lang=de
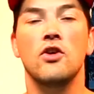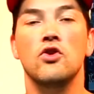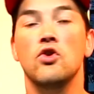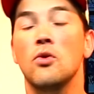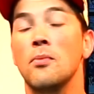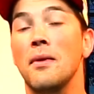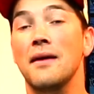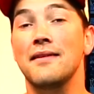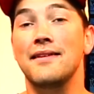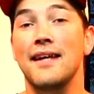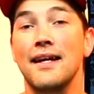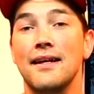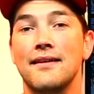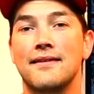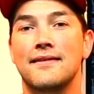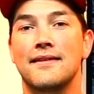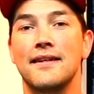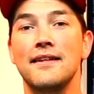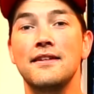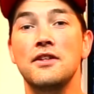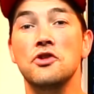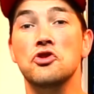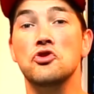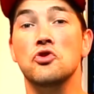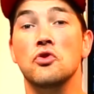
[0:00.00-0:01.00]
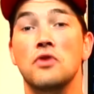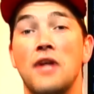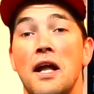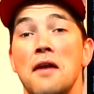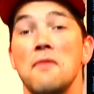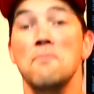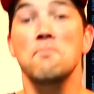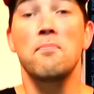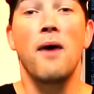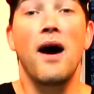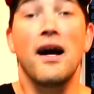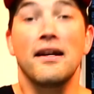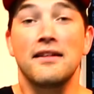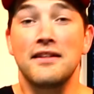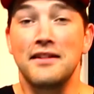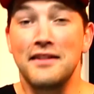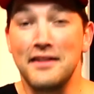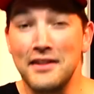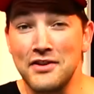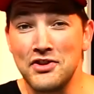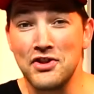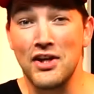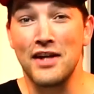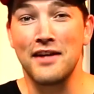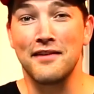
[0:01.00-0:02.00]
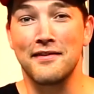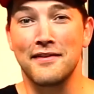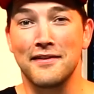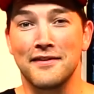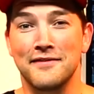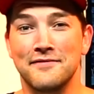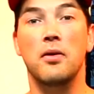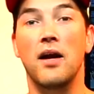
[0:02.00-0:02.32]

Nummer 6 sind die Studentenparty-DJs.